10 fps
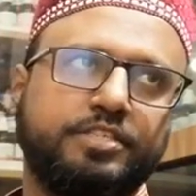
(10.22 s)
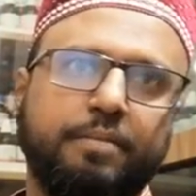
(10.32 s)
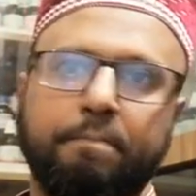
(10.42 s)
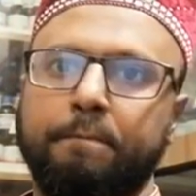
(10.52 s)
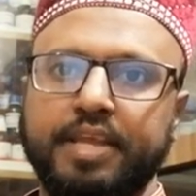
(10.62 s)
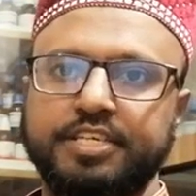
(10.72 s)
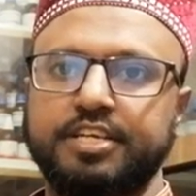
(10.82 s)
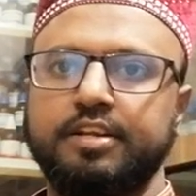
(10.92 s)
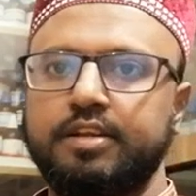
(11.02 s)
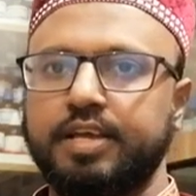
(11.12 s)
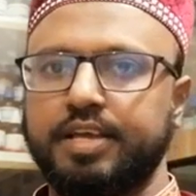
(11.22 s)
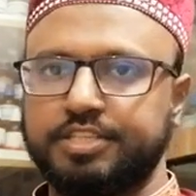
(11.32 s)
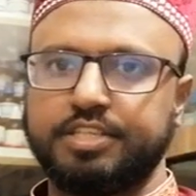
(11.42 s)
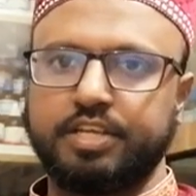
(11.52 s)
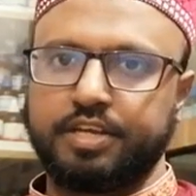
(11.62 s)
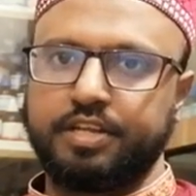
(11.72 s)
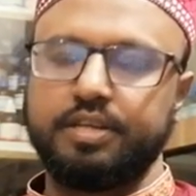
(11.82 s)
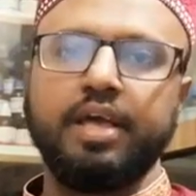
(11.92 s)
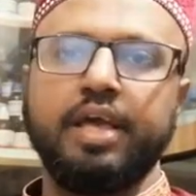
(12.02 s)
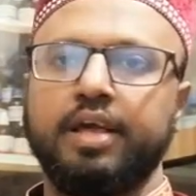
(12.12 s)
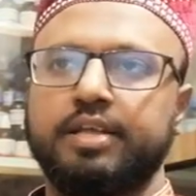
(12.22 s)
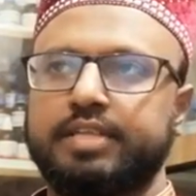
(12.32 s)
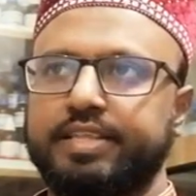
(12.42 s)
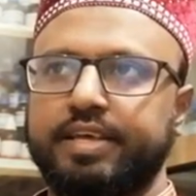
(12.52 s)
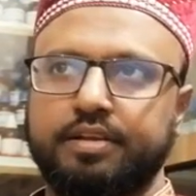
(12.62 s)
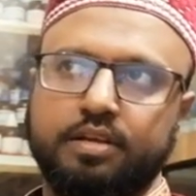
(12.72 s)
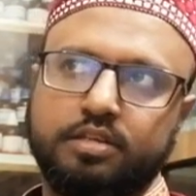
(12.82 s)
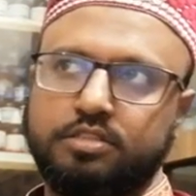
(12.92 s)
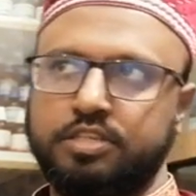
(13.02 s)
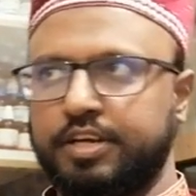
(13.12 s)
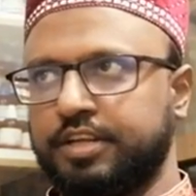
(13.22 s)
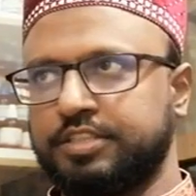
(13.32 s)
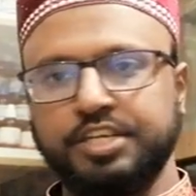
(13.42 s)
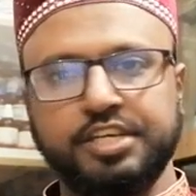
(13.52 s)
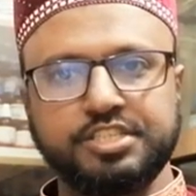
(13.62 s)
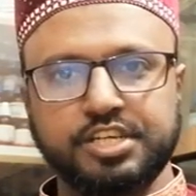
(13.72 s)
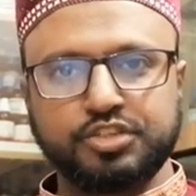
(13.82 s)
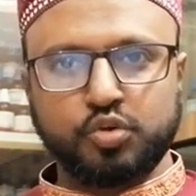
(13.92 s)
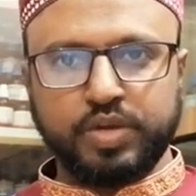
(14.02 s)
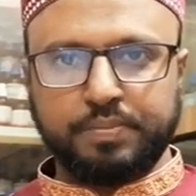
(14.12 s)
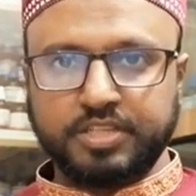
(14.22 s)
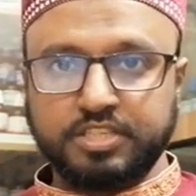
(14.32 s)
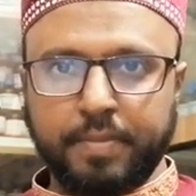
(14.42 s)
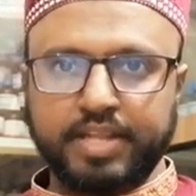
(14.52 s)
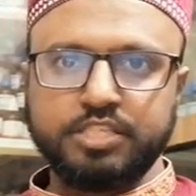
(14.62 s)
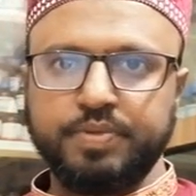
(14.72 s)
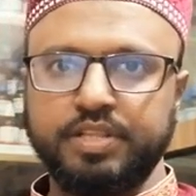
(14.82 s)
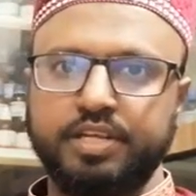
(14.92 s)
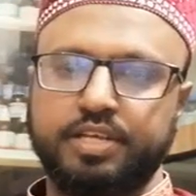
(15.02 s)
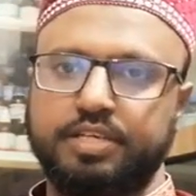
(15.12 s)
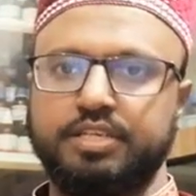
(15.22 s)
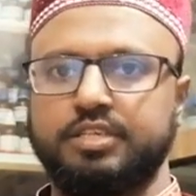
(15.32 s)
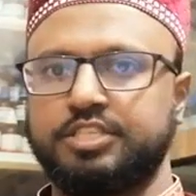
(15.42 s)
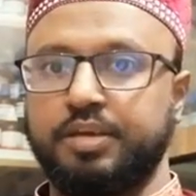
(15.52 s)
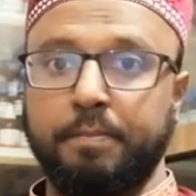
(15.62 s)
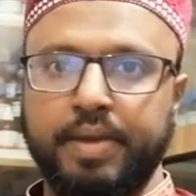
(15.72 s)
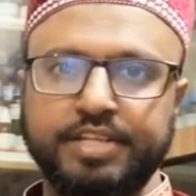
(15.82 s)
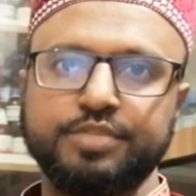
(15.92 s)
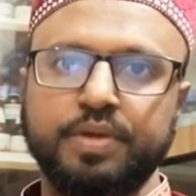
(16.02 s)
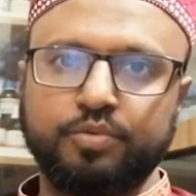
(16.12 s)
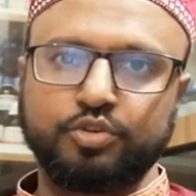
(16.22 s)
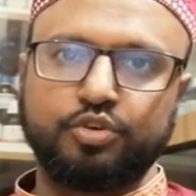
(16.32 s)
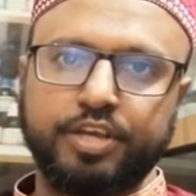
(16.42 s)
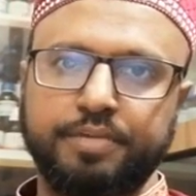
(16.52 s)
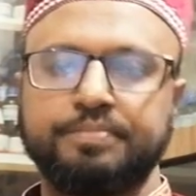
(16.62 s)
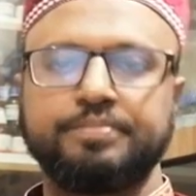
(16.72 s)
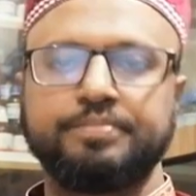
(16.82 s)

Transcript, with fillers: যে পেশেন্টরা এসে থাকেন তাদের যে চিকিৎসার সময় আমরা যে ম্যানেজমেন্ট দিয়ে থাকি সেই ম্যানেজমেন্ট প্রসঙ্গে